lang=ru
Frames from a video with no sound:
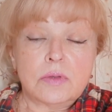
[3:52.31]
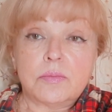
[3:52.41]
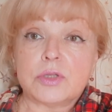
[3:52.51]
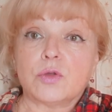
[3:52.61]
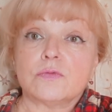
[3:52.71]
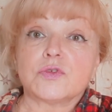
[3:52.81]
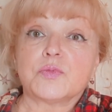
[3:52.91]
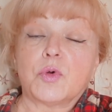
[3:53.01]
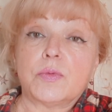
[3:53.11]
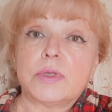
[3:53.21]
Потом
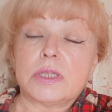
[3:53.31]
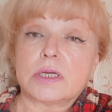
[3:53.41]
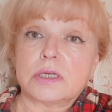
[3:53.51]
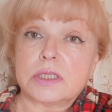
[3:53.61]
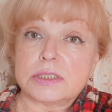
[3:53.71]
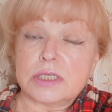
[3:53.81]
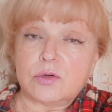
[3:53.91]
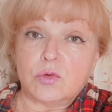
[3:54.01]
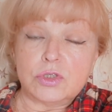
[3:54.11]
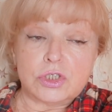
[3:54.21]
вспомнила, когда
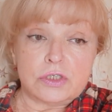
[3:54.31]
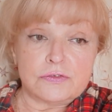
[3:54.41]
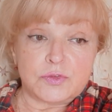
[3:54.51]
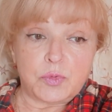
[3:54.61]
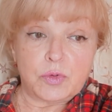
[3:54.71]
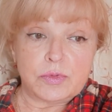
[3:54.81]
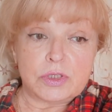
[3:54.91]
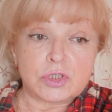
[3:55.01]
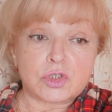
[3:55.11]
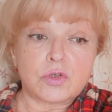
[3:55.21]
закончила,
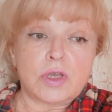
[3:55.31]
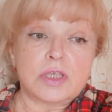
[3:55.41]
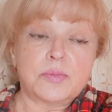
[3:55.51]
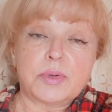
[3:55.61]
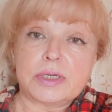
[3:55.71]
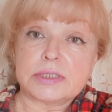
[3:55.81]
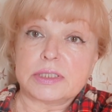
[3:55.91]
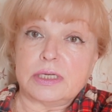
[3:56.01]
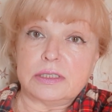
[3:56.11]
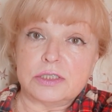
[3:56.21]
вспомнила, что я не
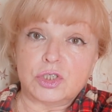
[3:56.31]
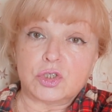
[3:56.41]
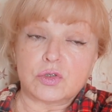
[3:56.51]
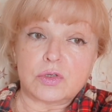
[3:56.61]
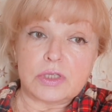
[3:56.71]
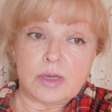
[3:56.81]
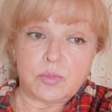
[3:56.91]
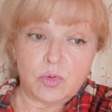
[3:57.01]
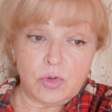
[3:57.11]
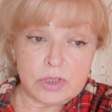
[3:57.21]
показала еще
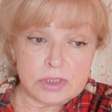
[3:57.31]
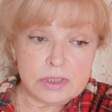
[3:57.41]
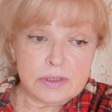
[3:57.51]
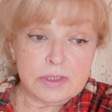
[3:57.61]
набор